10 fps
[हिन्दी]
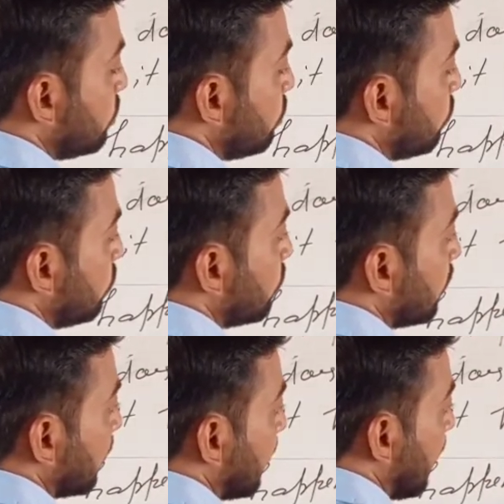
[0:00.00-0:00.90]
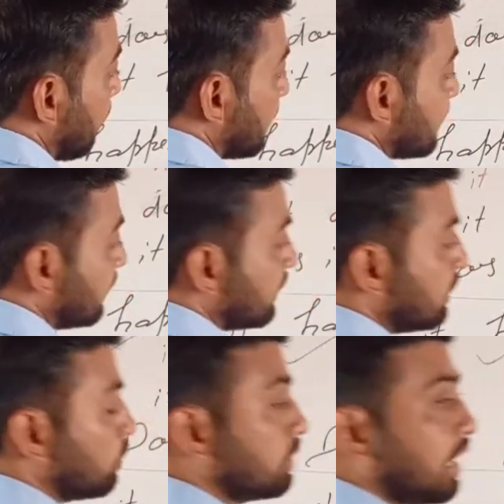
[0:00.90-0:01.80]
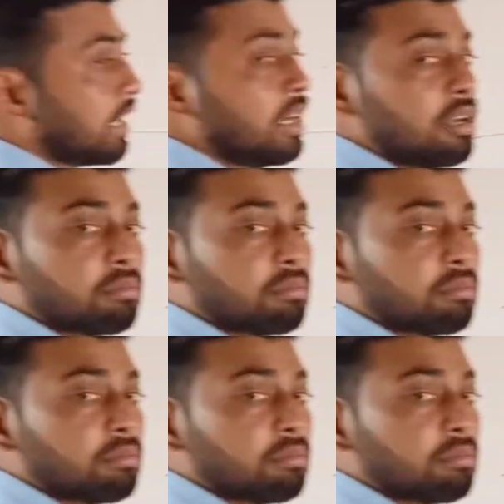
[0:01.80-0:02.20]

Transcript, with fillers: यू क्या आपके साथ ऐसा होता है